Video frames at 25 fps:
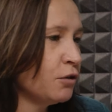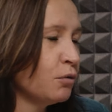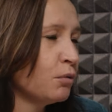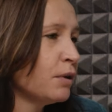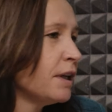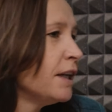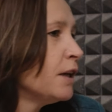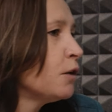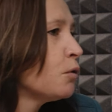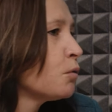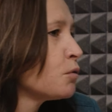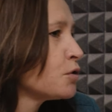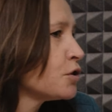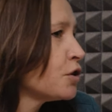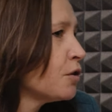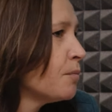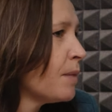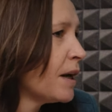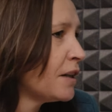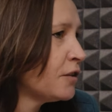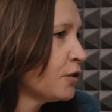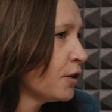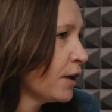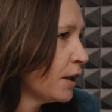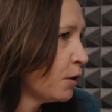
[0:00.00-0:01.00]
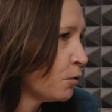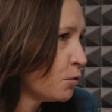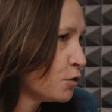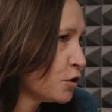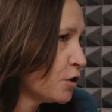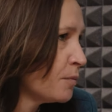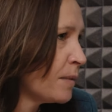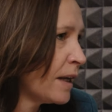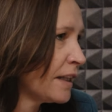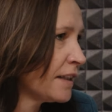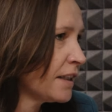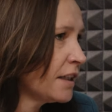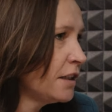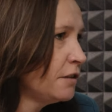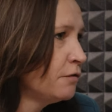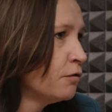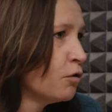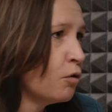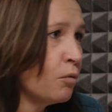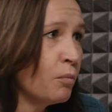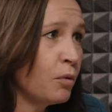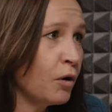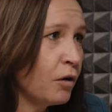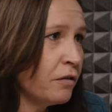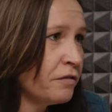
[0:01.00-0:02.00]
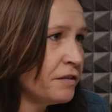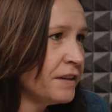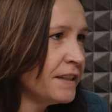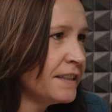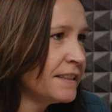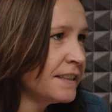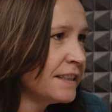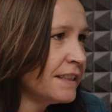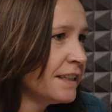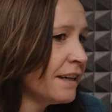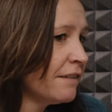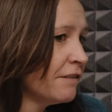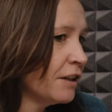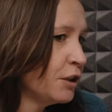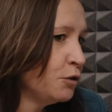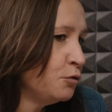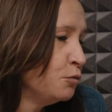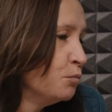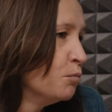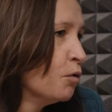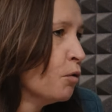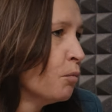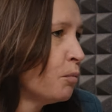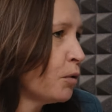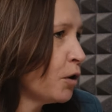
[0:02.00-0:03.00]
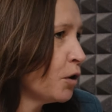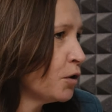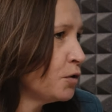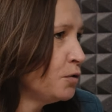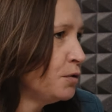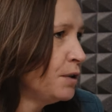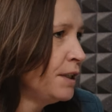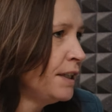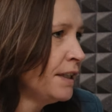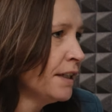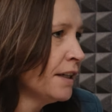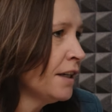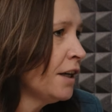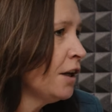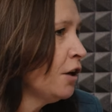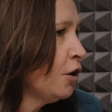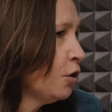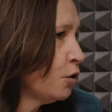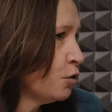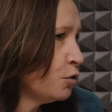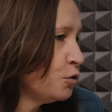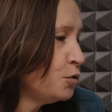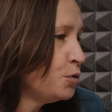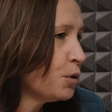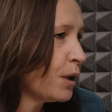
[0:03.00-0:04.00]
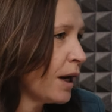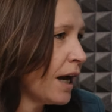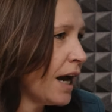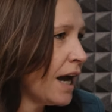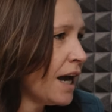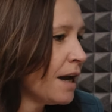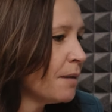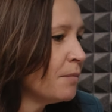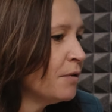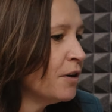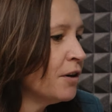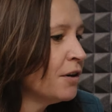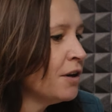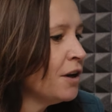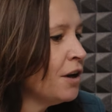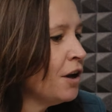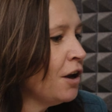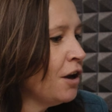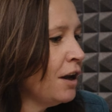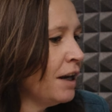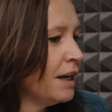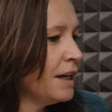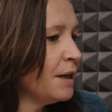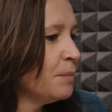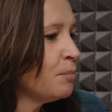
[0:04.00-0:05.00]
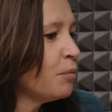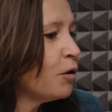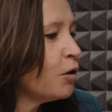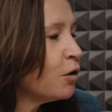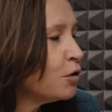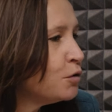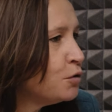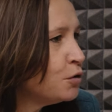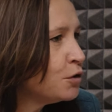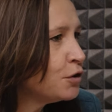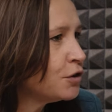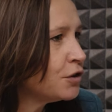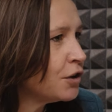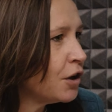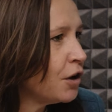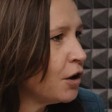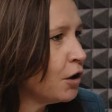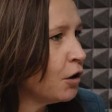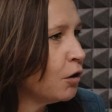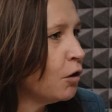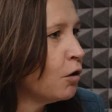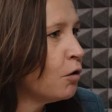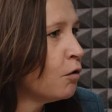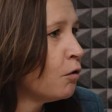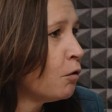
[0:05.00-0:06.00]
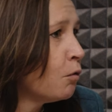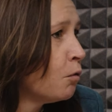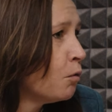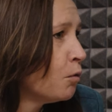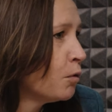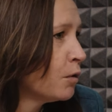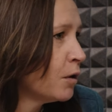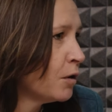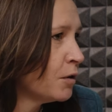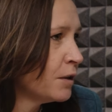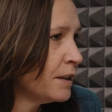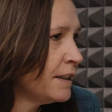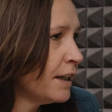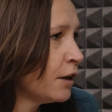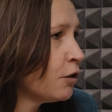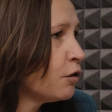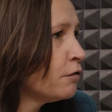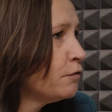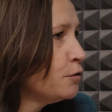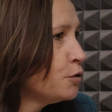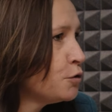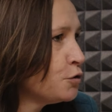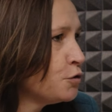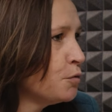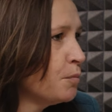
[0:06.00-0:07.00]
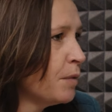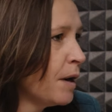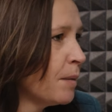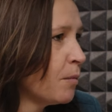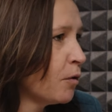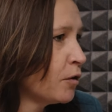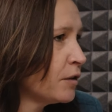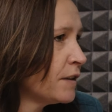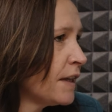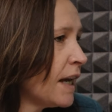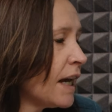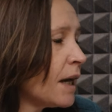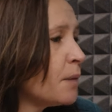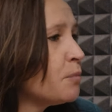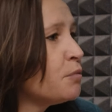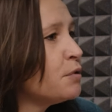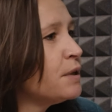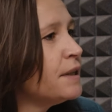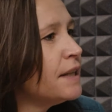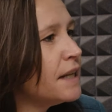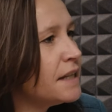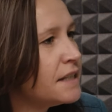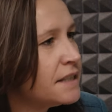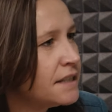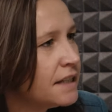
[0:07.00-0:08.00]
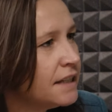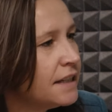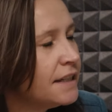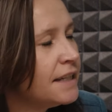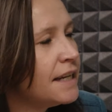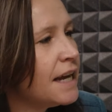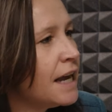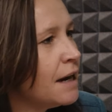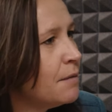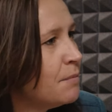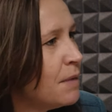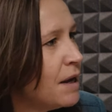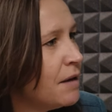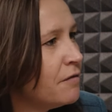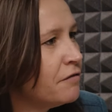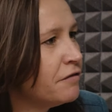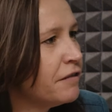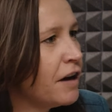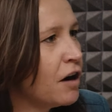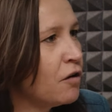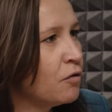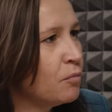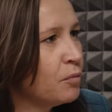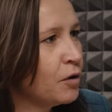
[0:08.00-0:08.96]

Donc les consommateurs et consommatrices vont en profiter avec du bon produit euh, durable, les producteurs auront euh, des revenus supplémentaires et puis Nestlé elle-même va en